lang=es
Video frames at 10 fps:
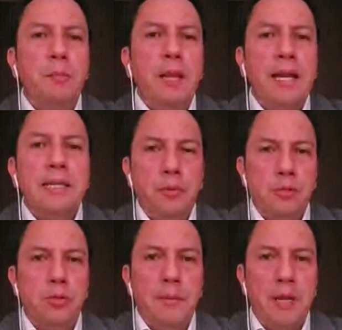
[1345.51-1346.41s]
planes, y,
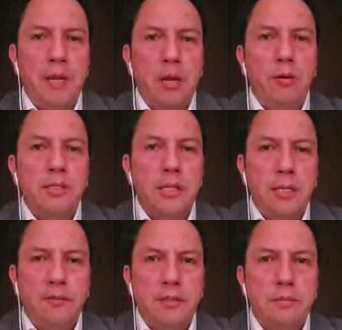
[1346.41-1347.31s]
puesto a mejores
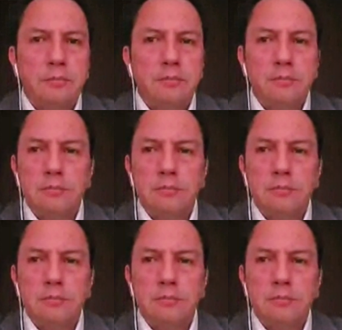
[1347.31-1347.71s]
estándares.